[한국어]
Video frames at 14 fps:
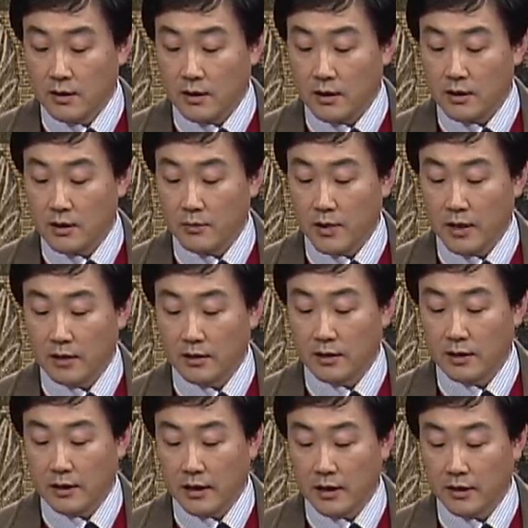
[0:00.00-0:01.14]
하나님의
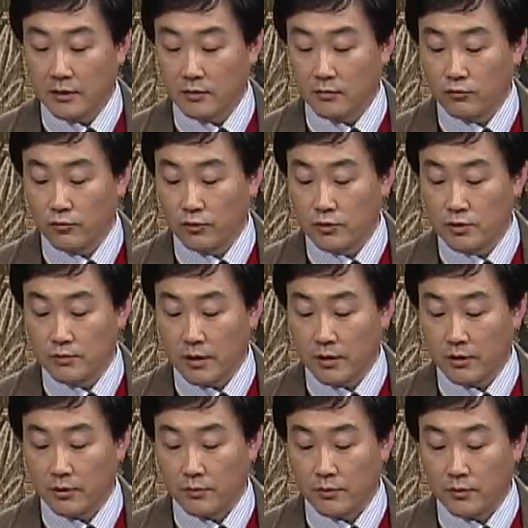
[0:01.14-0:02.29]
애드가 나에게는 두려울
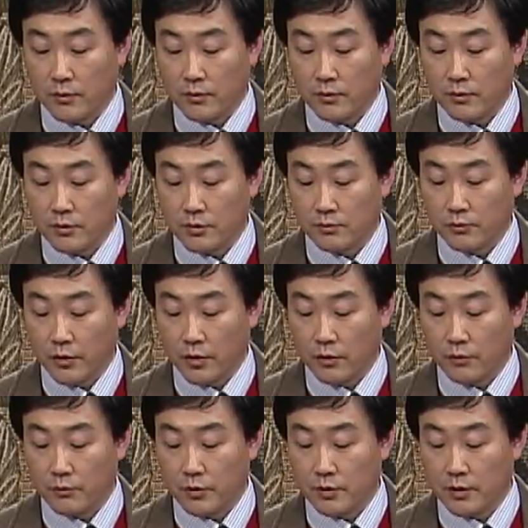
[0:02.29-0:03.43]
수밖에 없고 그분의
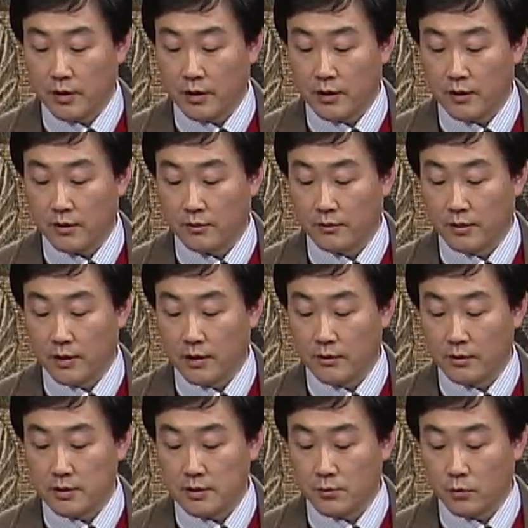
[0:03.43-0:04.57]
어미를 내가 견디어내지